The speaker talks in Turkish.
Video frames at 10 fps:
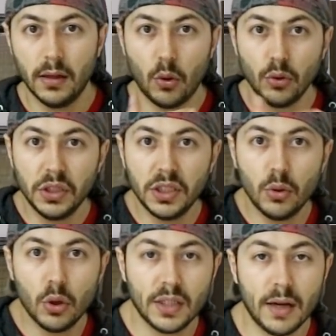
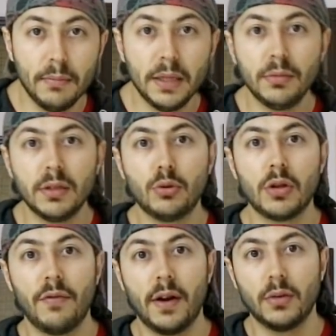Onunki 4 iken benimki bu
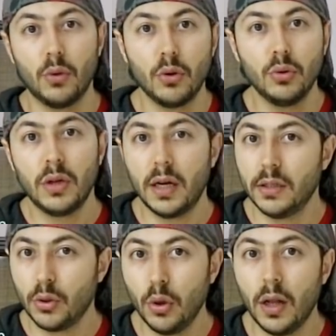sefer 4'ün
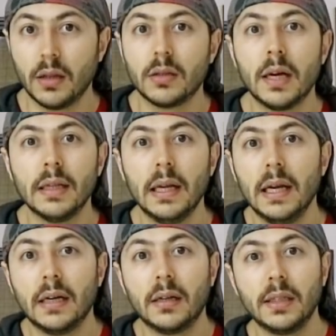karesi 16'dan
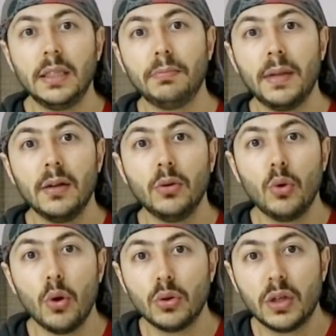
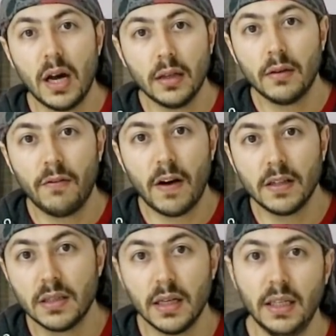rakipten 4 kat
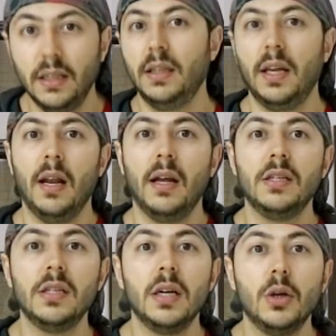fazla kinetik
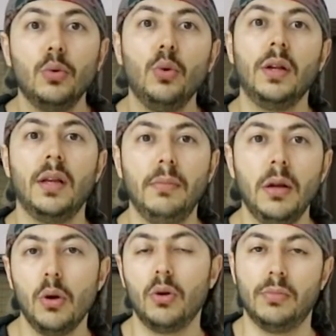enerji
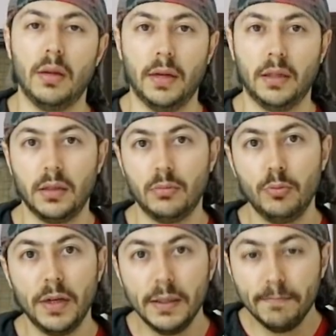üretebiliyorum demektir.
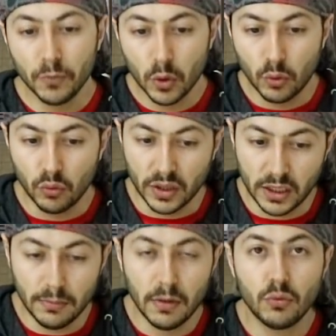Bu benim
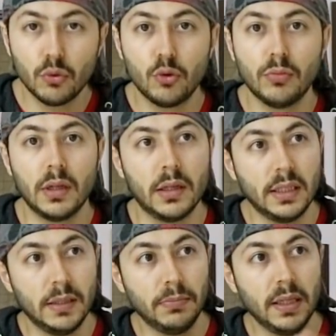rakibe vurduğumda
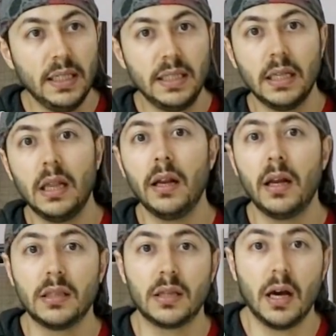rakipte hissedilen
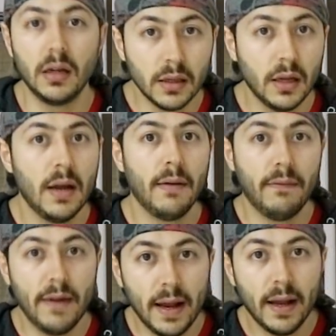hasarı
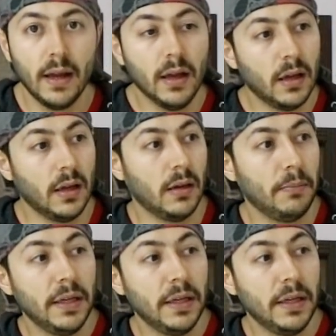ve e,